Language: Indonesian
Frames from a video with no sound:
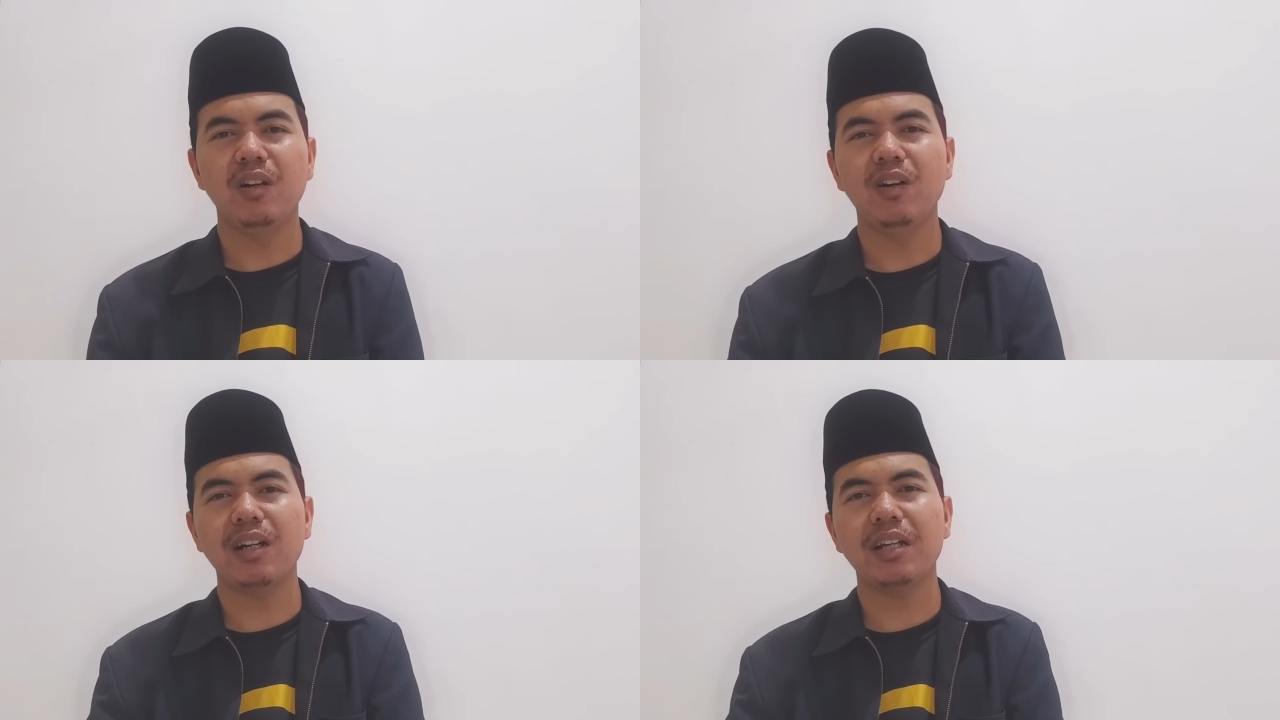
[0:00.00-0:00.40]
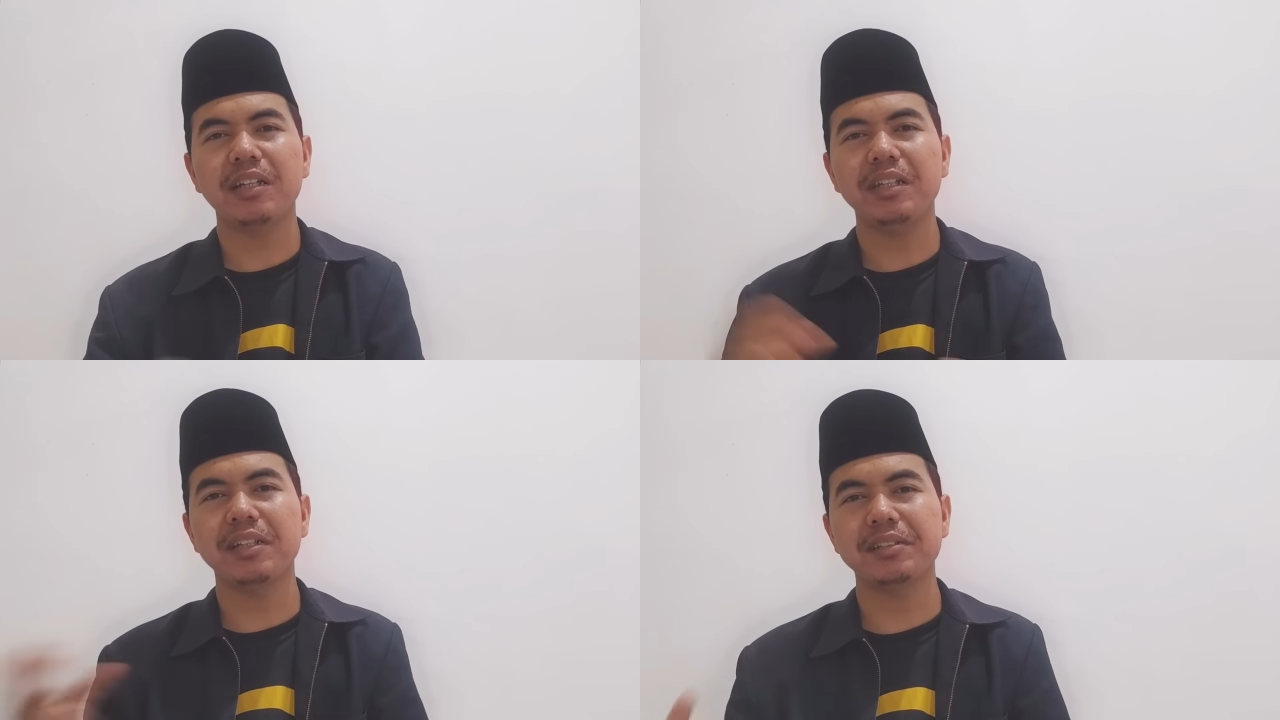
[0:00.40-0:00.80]

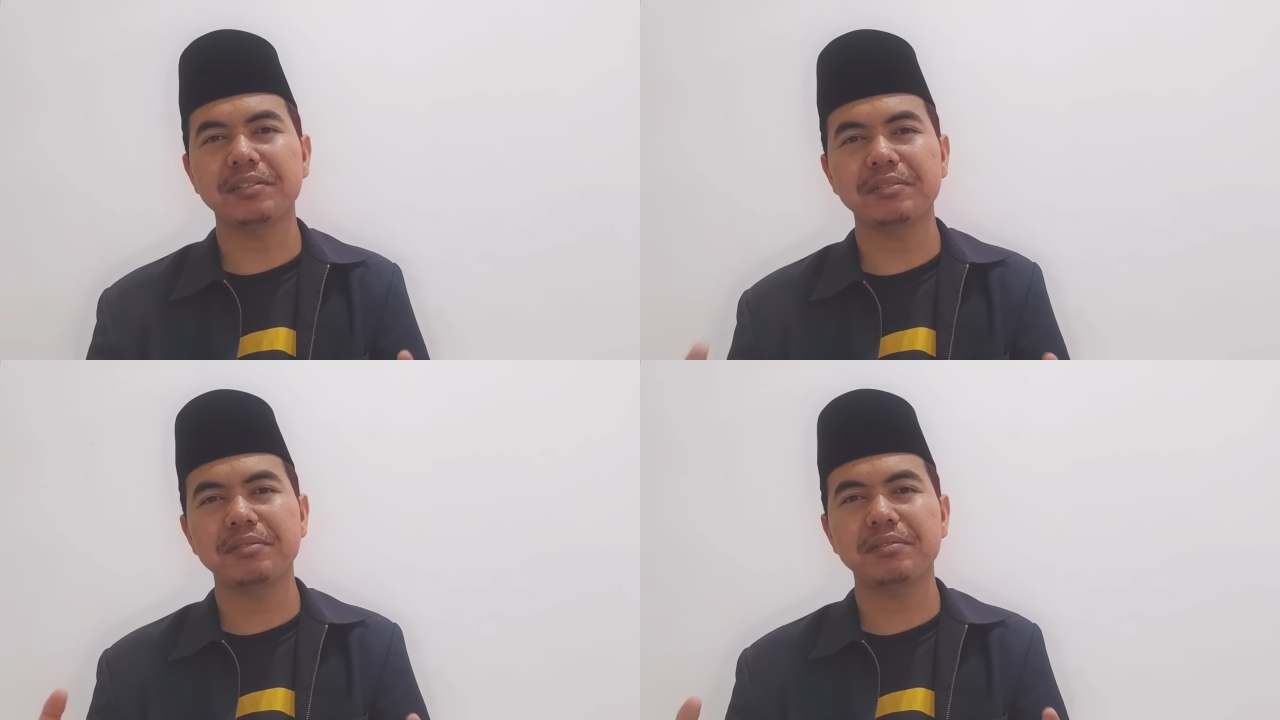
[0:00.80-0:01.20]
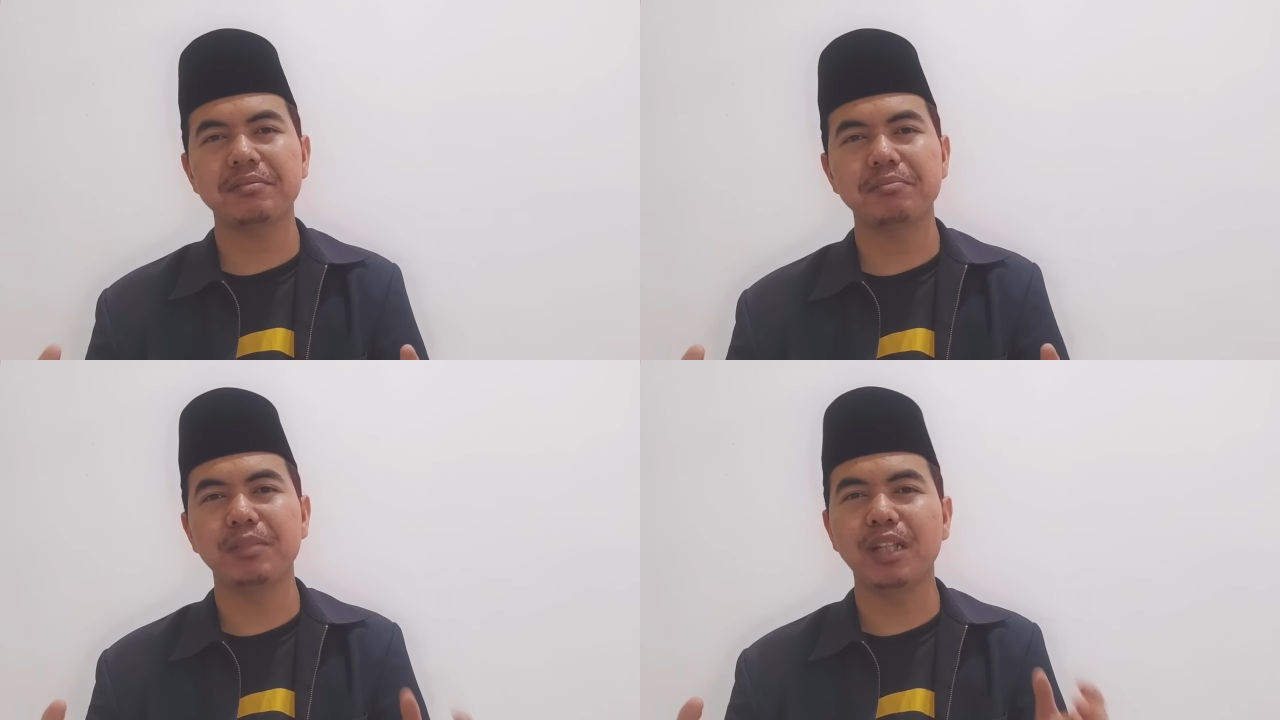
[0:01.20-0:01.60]
orang yang
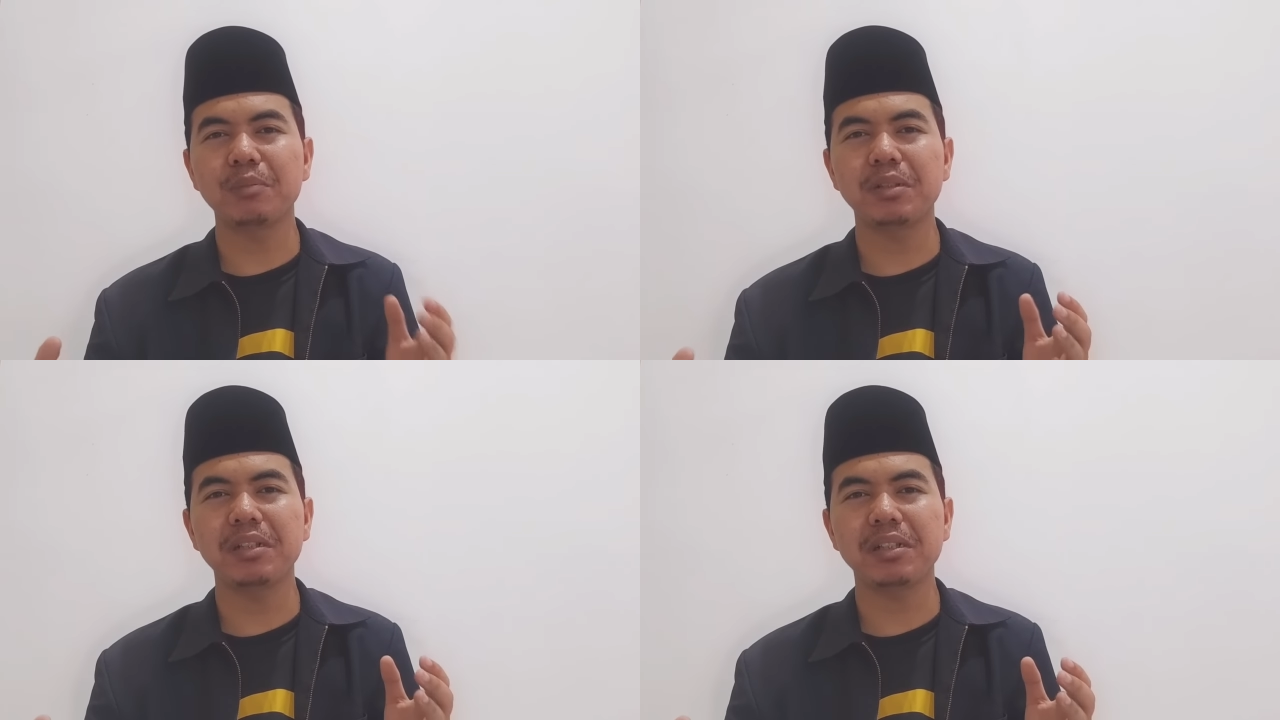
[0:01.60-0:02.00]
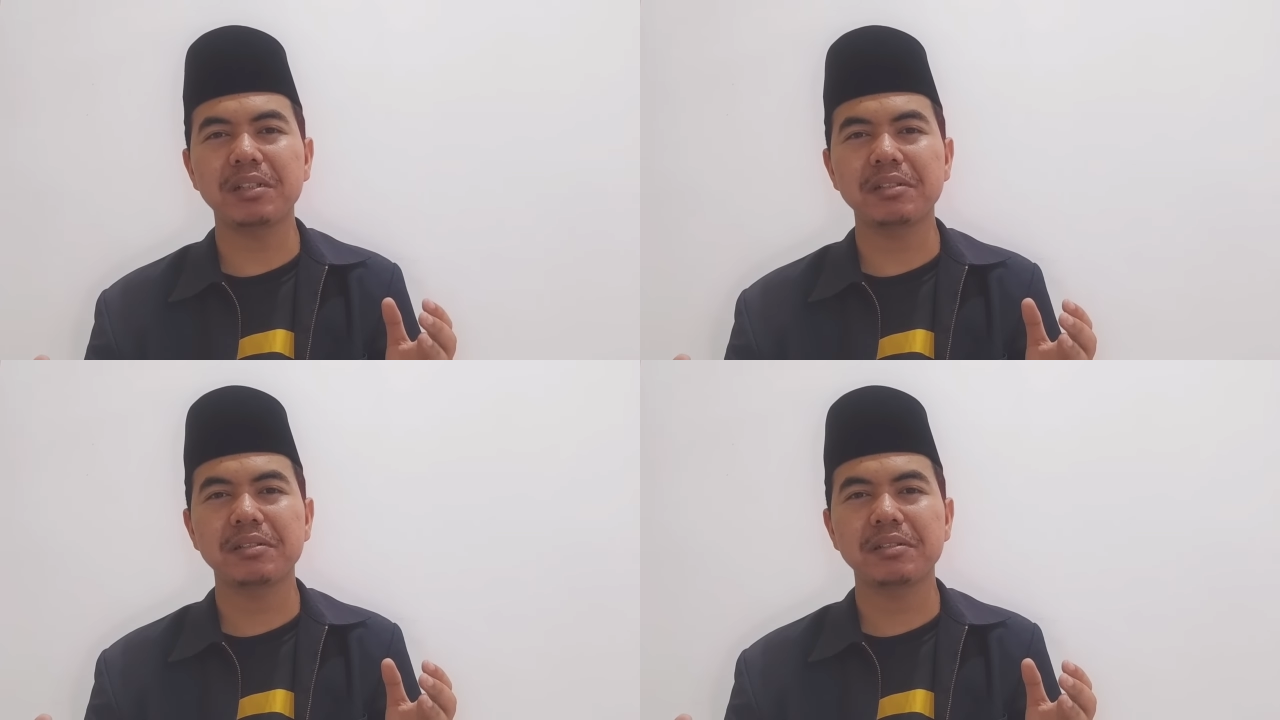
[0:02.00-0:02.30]
benar-benar